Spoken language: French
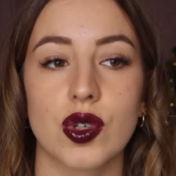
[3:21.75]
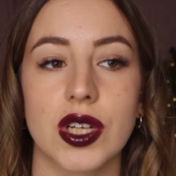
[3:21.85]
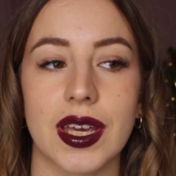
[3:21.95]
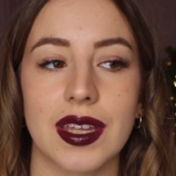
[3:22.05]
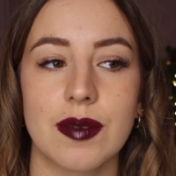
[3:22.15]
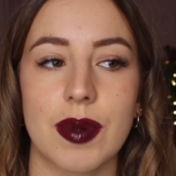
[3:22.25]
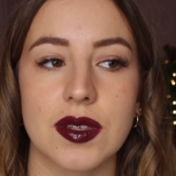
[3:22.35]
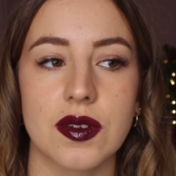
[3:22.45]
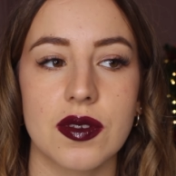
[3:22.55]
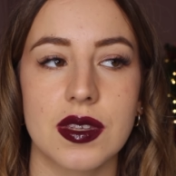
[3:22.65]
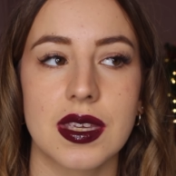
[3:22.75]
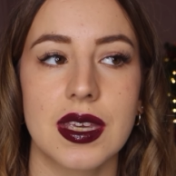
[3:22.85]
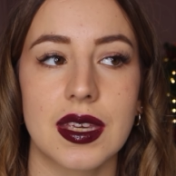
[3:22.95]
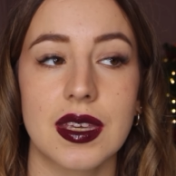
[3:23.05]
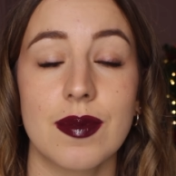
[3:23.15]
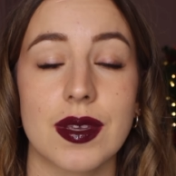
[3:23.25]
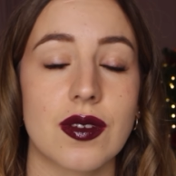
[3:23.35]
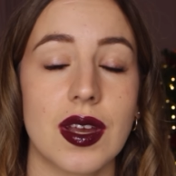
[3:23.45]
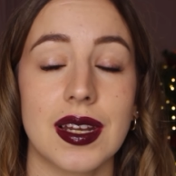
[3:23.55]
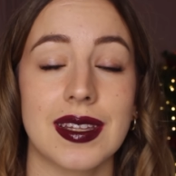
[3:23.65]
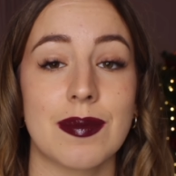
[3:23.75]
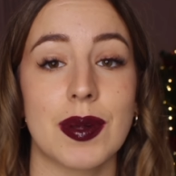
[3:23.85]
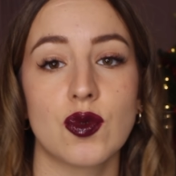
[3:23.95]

pour chacun des patients qui est qui parce qu'elle n'était